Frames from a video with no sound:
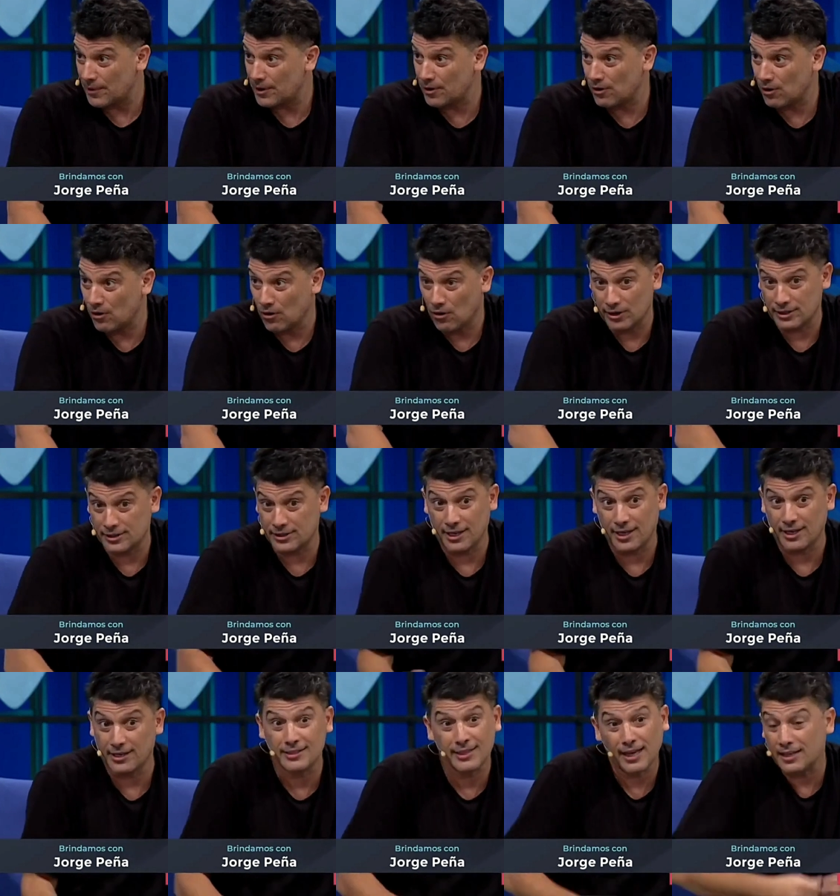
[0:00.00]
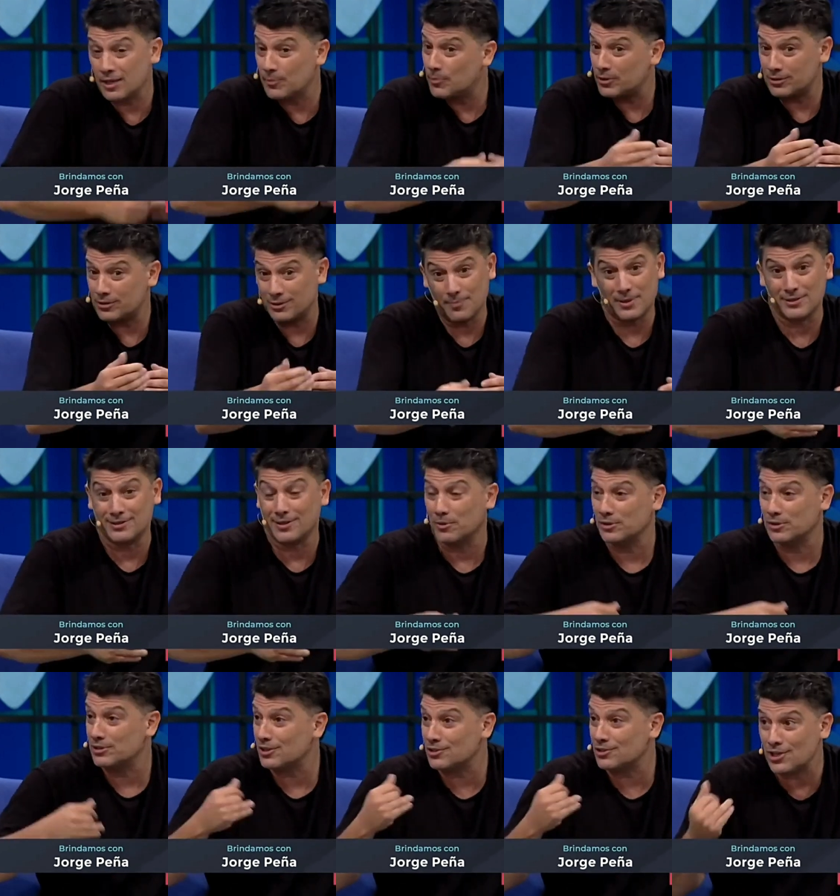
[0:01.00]
Pero este, y tal, después
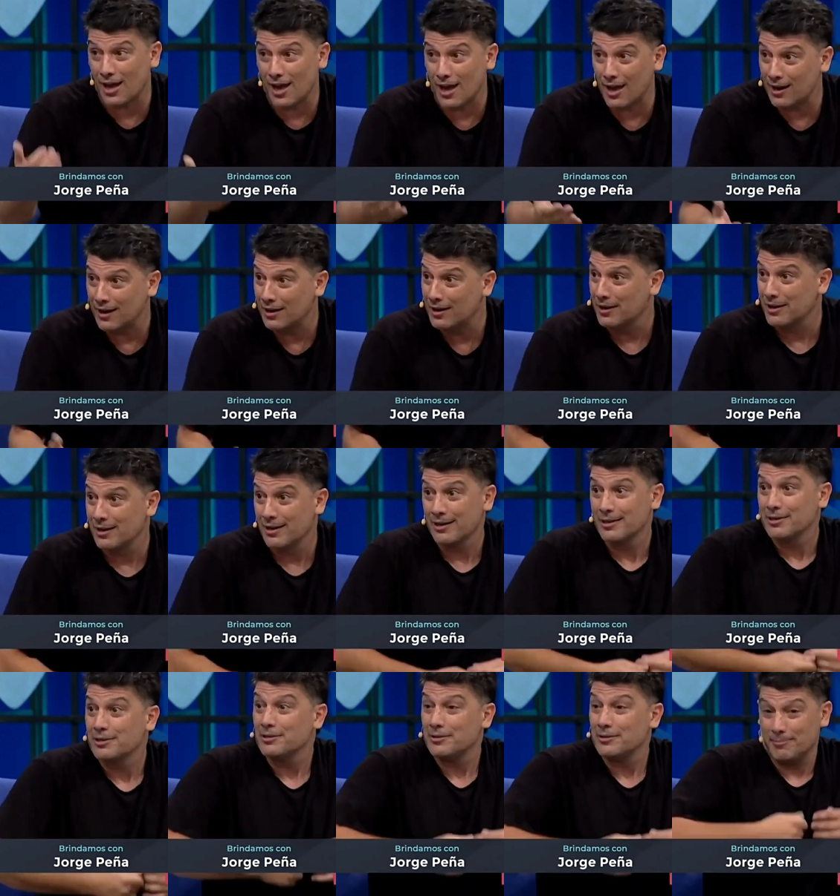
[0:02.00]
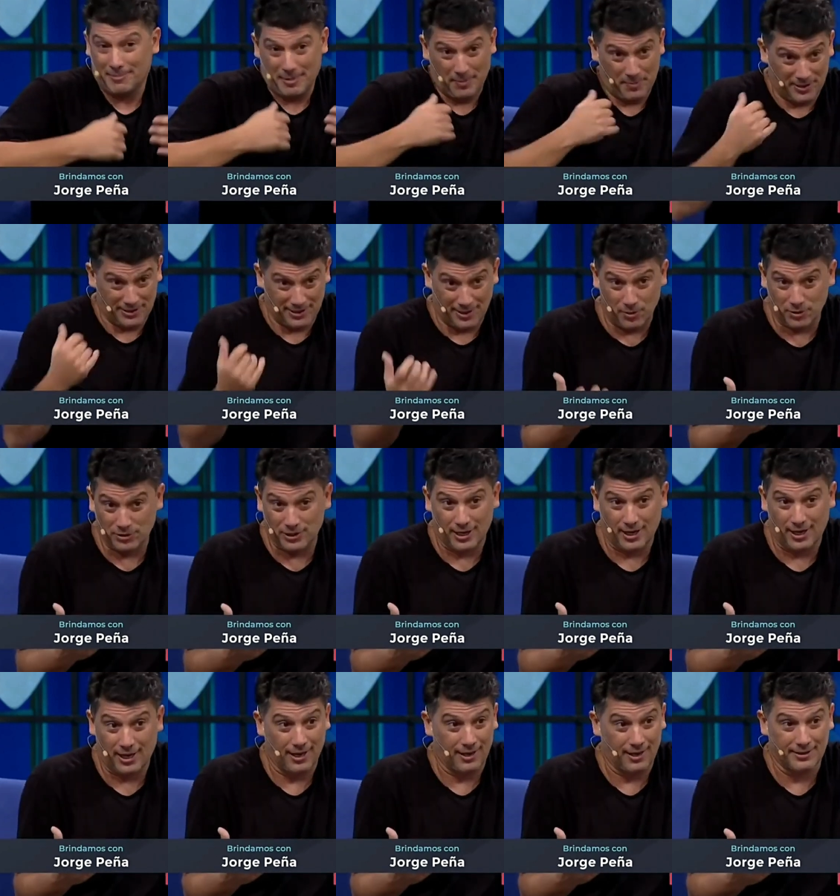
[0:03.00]
empezamos a ensayar empezamos
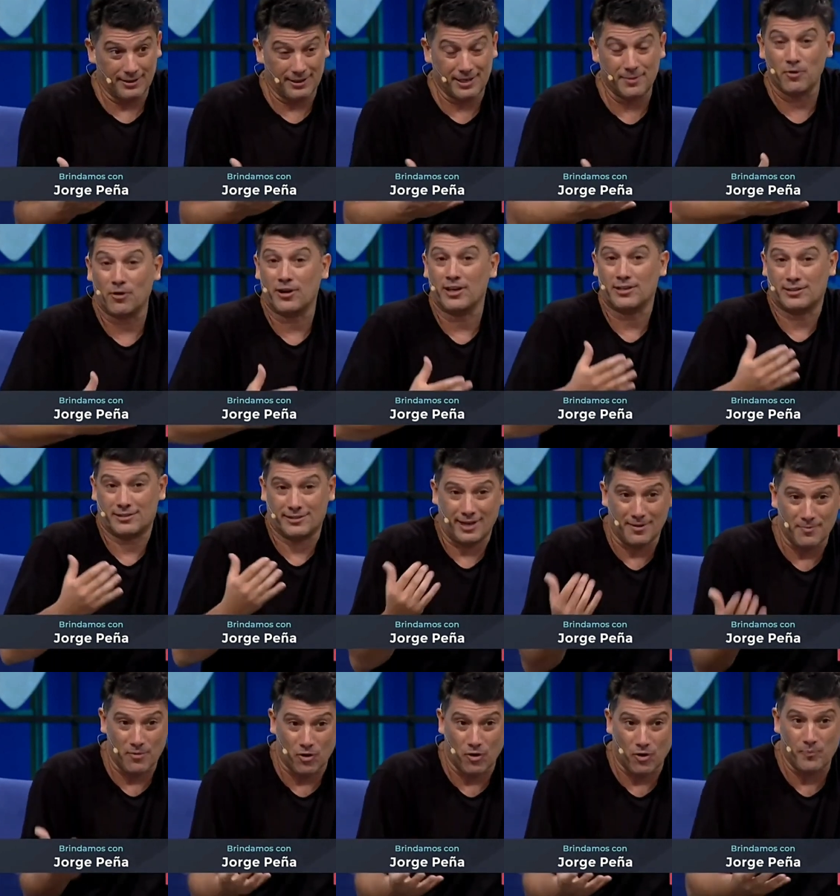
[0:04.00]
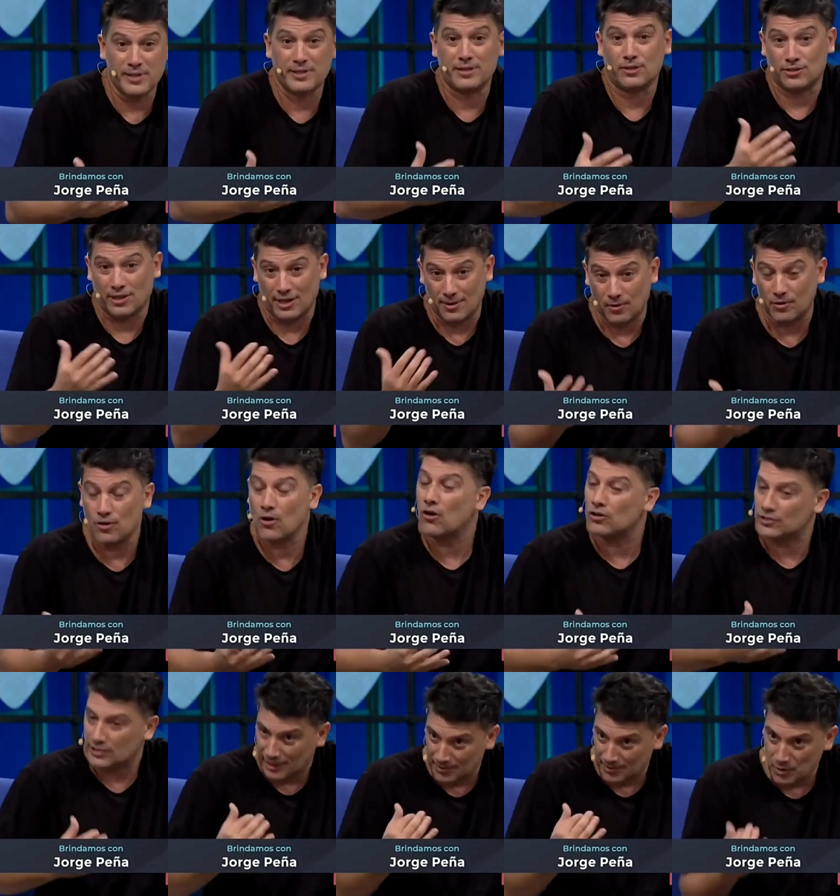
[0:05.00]
a, dijimos que salimos con pito, salimos
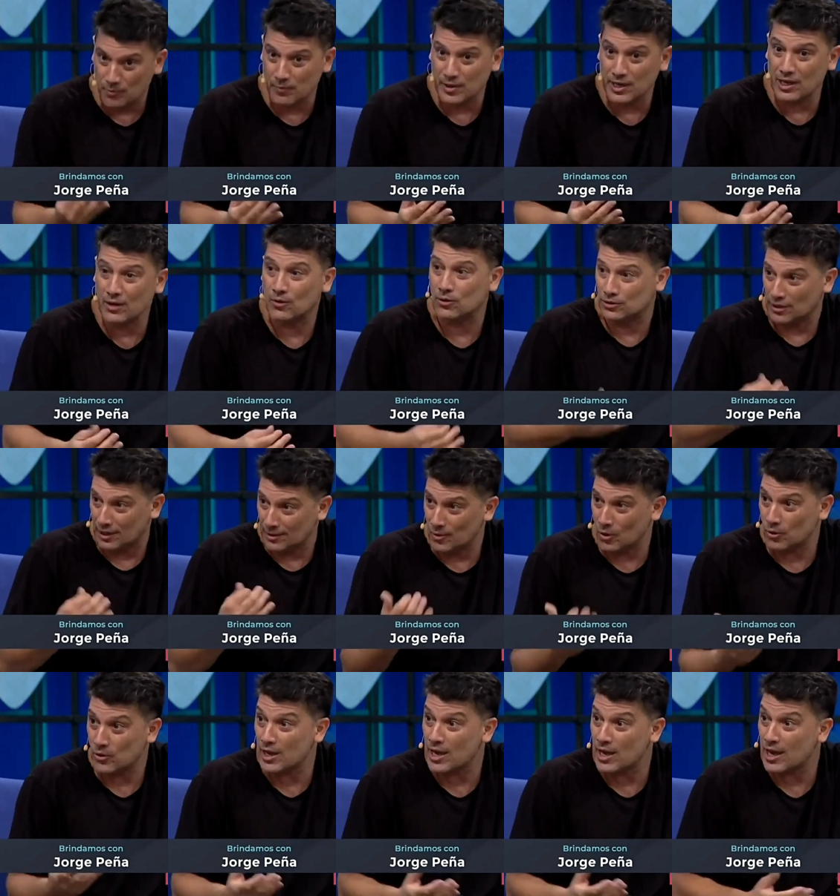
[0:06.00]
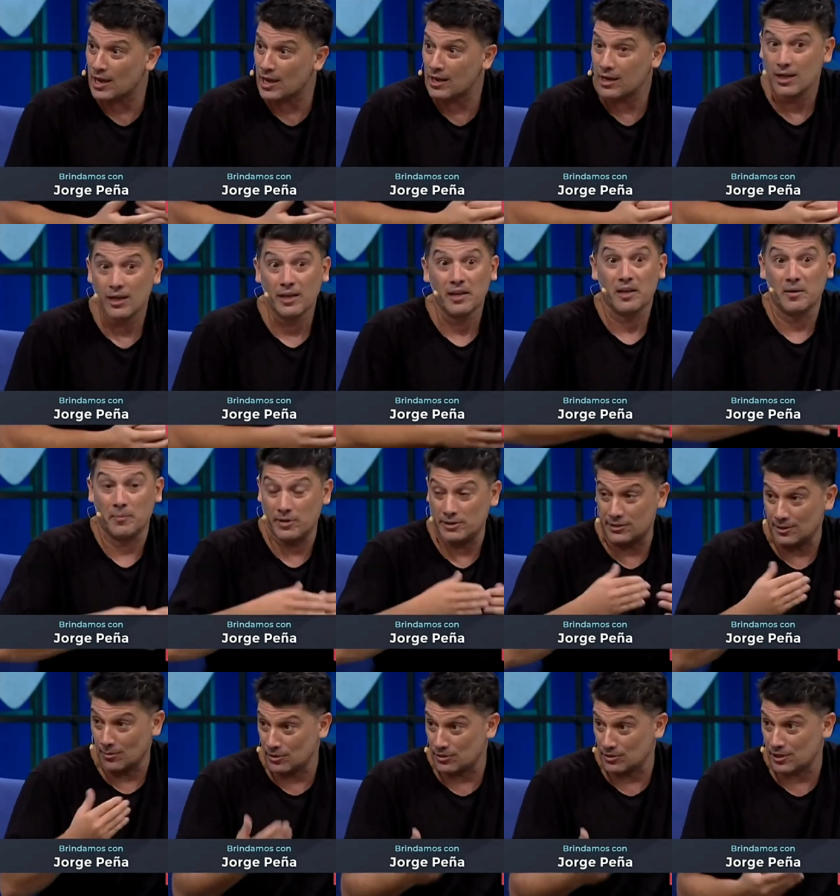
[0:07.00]
no, salimos en vivo, salimos bien,
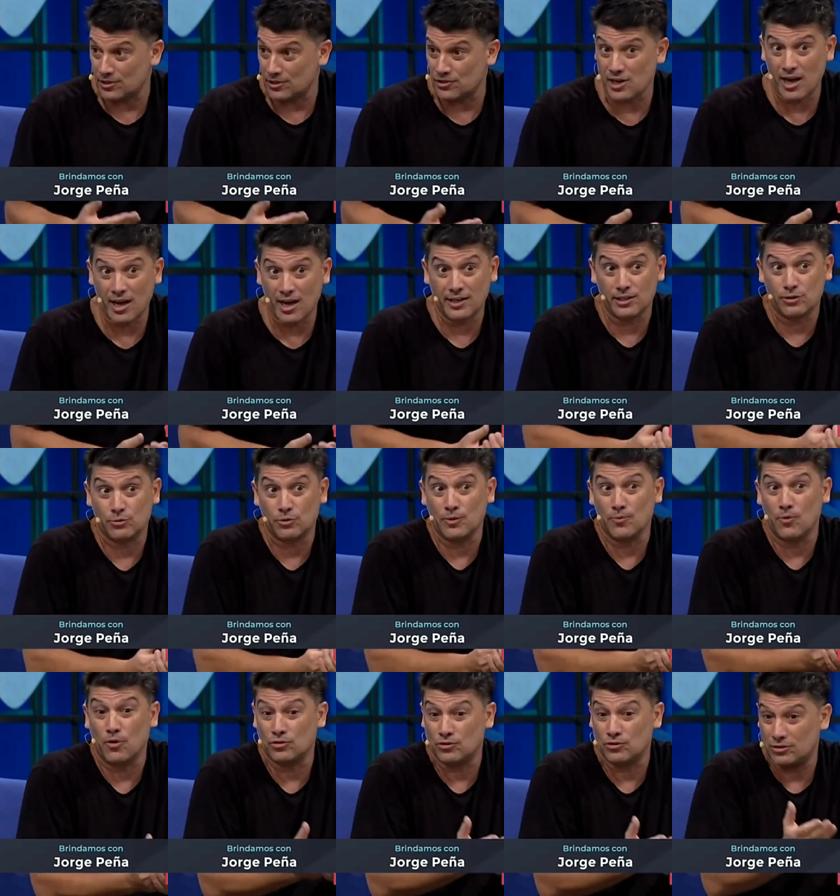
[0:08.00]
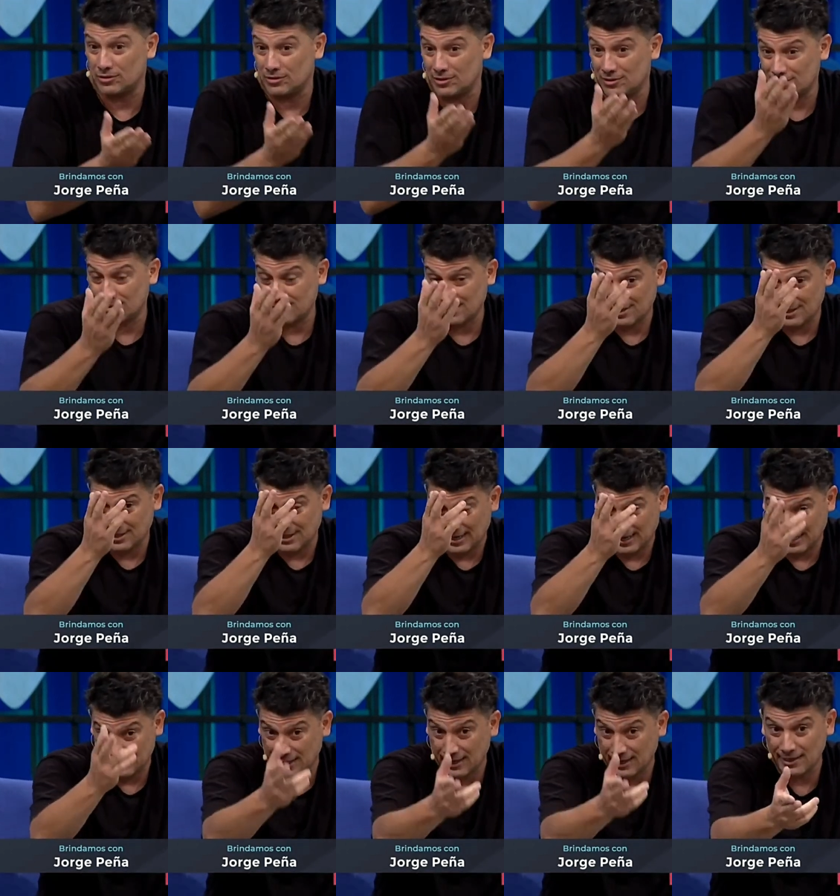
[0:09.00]
empezamos a ensayar y estuvimos
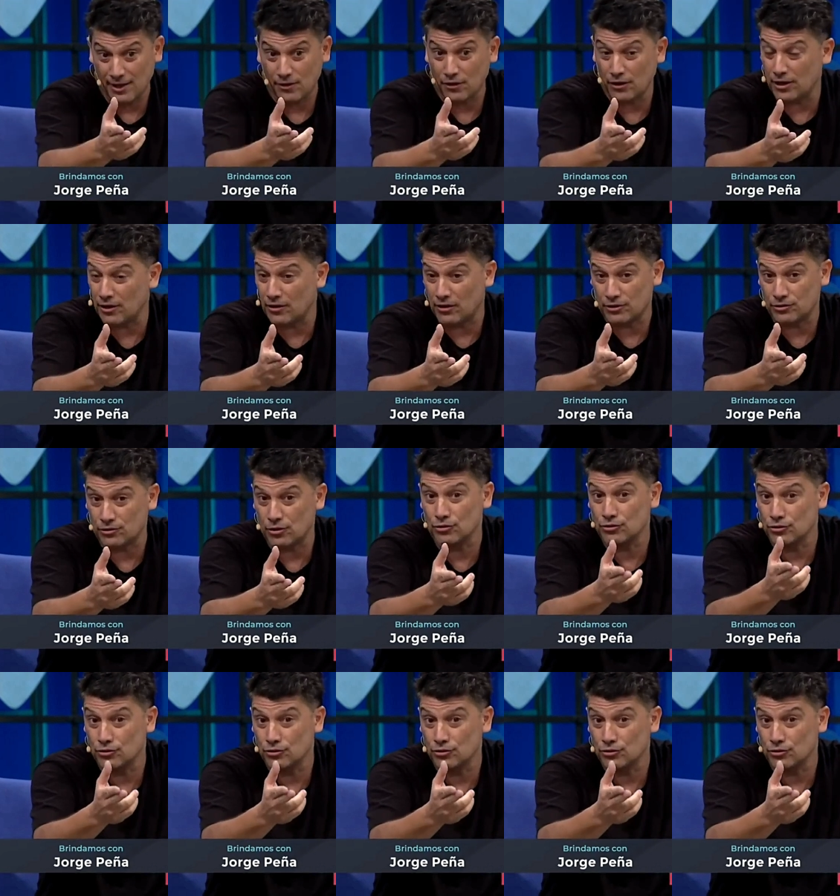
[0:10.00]
hasta el día de hoy creo que